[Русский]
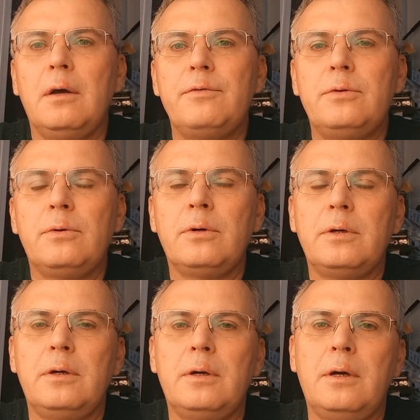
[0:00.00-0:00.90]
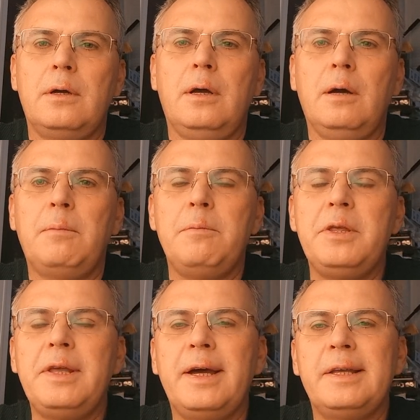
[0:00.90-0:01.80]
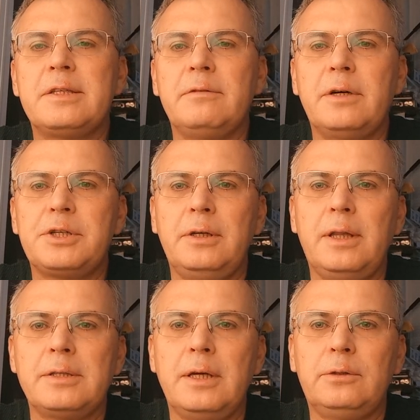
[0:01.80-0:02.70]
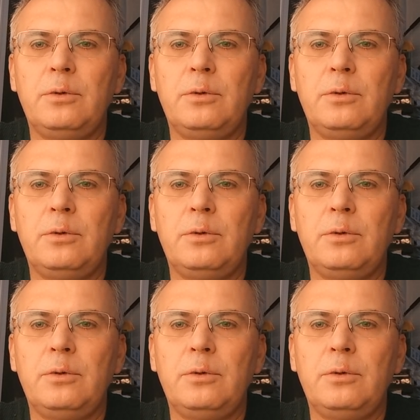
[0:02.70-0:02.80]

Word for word: все э, как бы меняется в ваших глазах.